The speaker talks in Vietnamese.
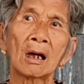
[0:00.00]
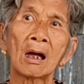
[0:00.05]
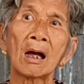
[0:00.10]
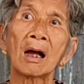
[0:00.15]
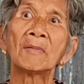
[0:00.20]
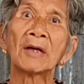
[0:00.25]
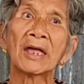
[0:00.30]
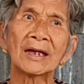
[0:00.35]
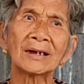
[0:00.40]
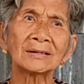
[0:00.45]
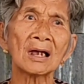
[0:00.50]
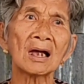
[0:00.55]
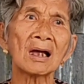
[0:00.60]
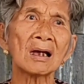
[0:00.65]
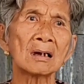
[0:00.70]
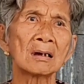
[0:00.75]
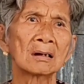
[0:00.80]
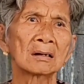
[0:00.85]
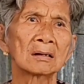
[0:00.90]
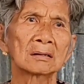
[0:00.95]
nó ở biển
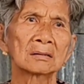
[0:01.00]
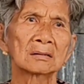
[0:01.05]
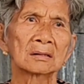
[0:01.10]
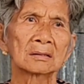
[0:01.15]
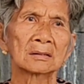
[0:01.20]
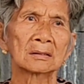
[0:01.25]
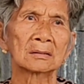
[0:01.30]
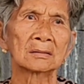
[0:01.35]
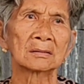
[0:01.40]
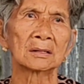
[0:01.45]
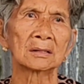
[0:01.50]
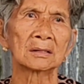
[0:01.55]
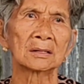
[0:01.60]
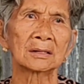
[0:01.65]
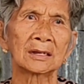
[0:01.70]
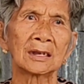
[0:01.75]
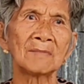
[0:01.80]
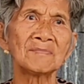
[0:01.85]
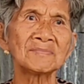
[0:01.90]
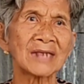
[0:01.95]
đó dạ. Dạ.
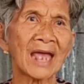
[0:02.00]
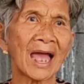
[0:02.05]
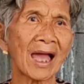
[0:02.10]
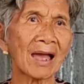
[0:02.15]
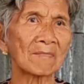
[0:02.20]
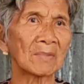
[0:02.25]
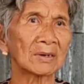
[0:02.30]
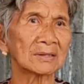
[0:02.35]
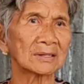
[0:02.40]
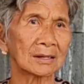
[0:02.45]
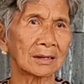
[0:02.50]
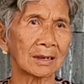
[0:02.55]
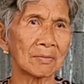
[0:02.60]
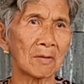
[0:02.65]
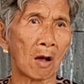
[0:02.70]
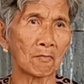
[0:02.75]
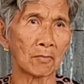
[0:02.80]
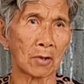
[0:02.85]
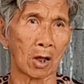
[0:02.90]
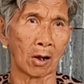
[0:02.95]
kiếm xác mà
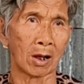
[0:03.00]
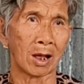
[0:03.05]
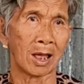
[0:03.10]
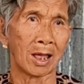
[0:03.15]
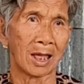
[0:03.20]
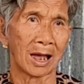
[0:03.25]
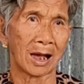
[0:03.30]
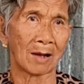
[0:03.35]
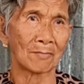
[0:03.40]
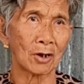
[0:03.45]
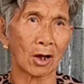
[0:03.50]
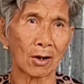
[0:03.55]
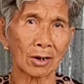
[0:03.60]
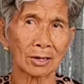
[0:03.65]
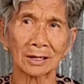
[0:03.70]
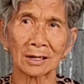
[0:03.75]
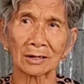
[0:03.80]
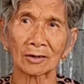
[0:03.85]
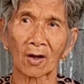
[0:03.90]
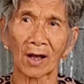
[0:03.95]
kiếm không được không
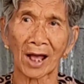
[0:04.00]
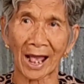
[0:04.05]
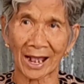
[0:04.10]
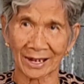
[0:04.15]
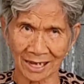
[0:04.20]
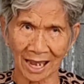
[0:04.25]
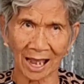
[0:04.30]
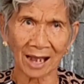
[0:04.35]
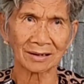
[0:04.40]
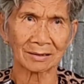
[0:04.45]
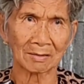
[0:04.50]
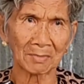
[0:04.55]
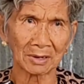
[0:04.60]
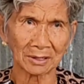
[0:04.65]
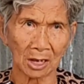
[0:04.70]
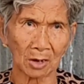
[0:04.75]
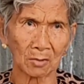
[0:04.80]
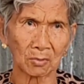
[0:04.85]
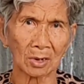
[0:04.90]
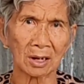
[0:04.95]
được nó còn hai xác nó
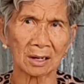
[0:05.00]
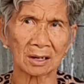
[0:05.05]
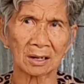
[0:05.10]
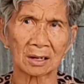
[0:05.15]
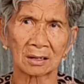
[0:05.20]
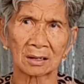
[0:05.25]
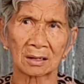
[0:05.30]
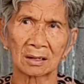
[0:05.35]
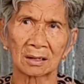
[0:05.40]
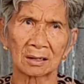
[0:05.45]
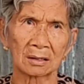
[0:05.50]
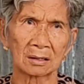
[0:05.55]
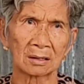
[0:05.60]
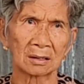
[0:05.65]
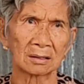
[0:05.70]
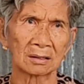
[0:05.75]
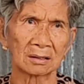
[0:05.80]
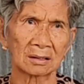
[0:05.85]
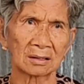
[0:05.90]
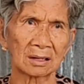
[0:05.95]
mất tiêu đó
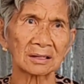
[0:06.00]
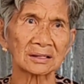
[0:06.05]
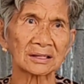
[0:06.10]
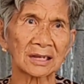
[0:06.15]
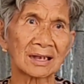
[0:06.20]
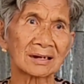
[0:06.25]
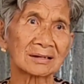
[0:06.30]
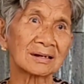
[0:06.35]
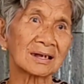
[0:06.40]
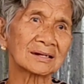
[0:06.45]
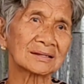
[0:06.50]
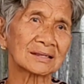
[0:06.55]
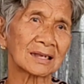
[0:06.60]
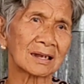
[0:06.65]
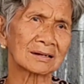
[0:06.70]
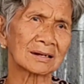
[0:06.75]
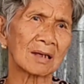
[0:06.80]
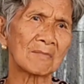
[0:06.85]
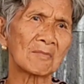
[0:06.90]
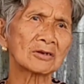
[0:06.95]
nó tiền đó
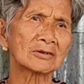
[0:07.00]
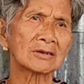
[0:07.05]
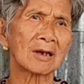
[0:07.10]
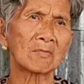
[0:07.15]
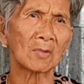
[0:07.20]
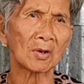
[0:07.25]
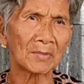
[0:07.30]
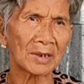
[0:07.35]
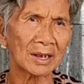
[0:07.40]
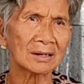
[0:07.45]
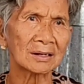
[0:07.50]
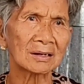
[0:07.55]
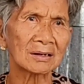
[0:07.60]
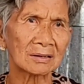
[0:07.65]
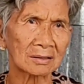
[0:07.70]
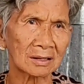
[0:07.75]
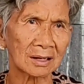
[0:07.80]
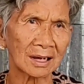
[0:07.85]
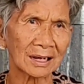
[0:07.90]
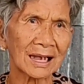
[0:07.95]
tiền để bỏ sông bỏ biển
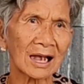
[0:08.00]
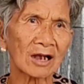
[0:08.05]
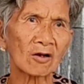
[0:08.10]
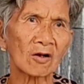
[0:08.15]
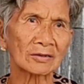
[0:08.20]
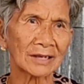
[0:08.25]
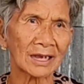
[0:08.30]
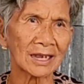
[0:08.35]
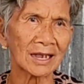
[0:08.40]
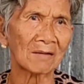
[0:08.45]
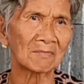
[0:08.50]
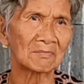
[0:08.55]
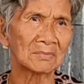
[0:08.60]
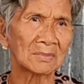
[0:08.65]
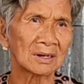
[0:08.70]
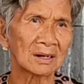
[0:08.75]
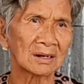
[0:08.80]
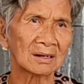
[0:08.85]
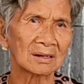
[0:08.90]
dạ. các con thấy không